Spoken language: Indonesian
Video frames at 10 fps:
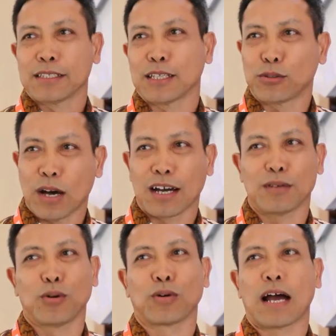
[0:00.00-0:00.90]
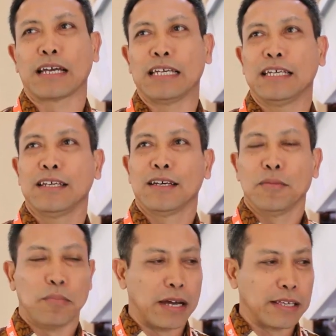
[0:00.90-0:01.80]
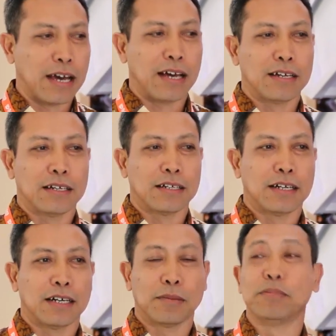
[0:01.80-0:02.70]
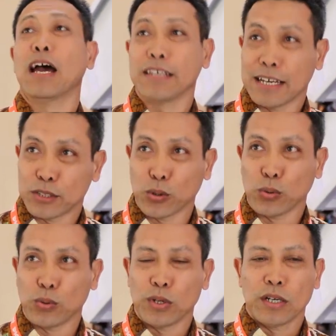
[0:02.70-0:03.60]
tentu akan mengurangi banyak uh, biaya itu.